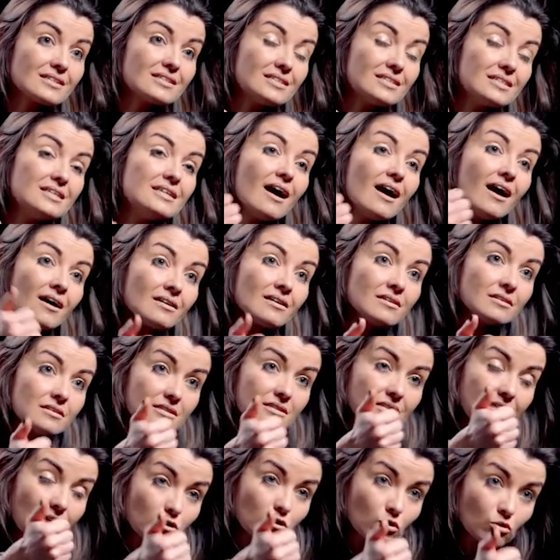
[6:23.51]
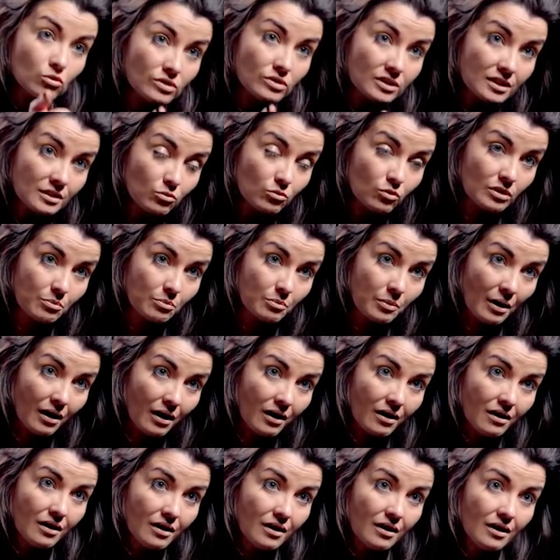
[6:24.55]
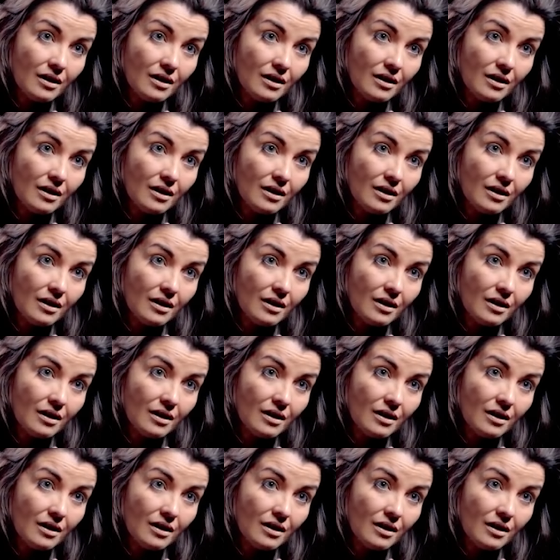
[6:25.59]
Si, un, ça ne contribuait pas